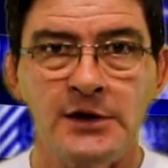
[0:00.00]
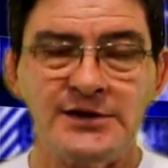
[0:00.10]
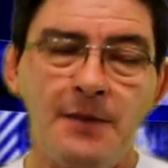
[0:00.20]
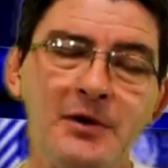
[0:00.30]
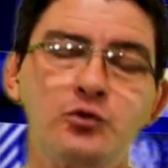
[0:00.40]

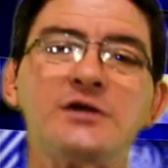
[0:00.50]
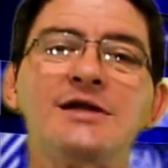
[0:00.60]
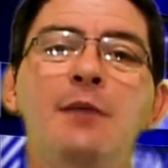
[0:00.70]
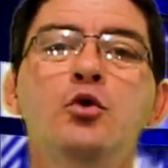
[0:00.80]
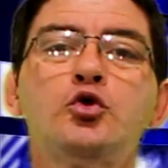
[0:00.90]
Se a pessoa
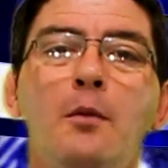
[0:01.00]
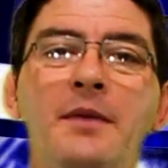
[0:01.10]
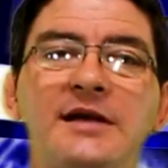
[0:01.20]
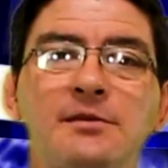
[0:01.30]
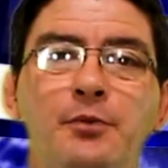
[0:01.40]
está muito
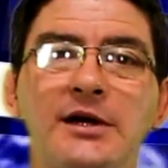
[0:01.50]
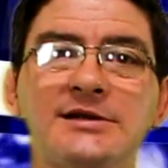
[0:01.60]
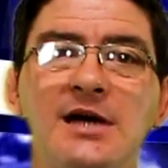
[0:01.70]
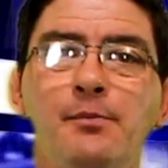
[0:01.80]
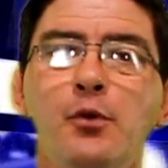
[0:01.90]
obesa, por
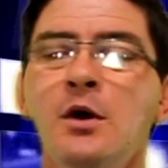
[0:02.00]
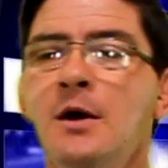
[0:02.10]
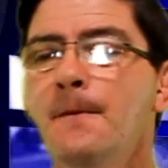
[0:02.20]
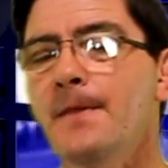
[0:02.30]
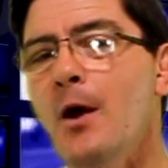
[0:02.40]
exemplo,
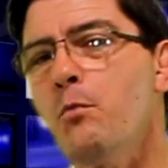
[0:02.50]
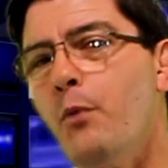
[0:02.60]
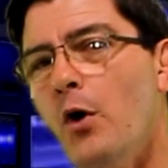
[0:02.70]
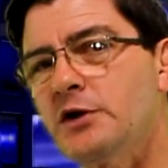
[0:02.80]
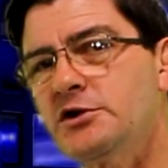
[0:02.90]
não
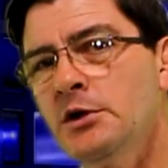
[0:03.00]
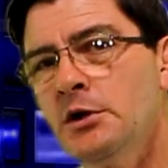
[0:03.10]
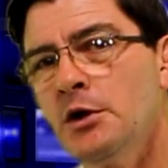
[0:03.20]
pode